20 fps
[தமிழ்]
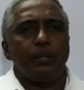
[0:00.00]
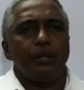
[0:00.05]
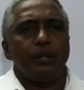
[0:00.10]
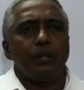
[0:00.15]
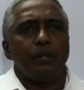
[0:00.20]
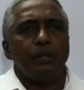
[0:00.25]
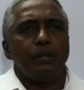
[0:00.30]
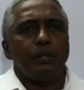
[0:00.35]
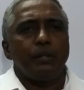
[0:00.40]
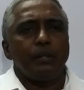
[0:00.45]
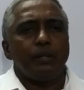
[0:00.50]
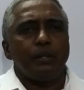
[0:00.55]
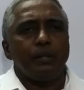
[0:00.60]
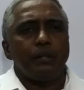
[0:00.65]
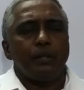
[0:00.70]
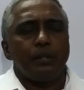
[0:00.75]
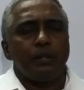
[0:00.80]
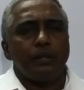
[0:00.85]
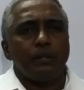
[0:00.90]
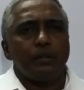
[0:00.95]
சப்ஸ்கிரைப்
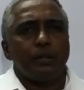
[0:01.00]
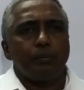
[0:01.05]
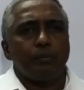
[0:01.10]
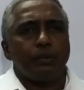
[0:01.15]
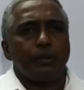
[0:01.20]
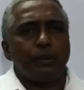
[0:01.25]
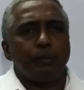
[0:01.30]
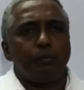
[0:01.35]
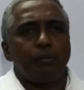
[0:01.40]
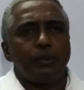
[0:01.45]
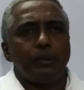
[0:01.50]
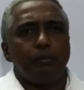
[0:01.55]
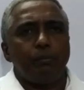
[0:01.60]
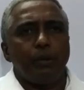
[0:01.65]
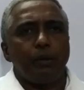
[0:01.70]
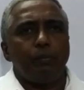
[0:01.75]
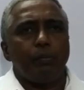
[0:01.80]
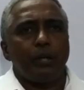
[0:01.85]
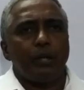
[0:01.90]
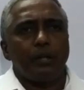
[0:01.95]
செய்து பெல்
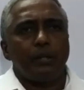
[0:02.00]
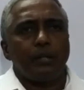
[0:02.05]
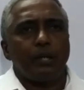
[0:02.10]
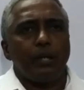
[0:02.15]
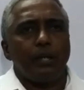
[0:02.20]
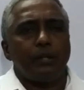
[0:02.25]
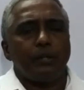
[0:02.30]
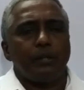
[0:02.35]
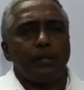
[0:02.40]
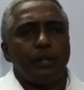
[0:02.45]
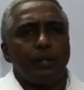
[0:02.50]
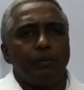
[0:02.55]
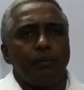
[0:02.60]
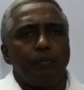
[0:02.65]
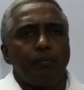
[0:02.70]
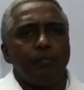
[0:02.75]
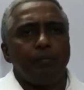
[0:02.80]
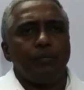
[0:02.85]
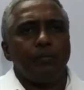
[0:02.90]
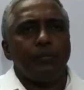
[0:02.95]
பட்டனை கிளிக்
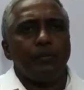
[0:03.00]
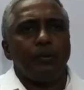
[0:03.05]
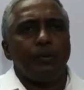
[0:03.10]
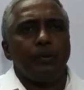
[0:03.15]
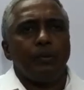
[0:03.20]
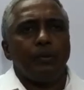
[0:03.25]
செய்யவும்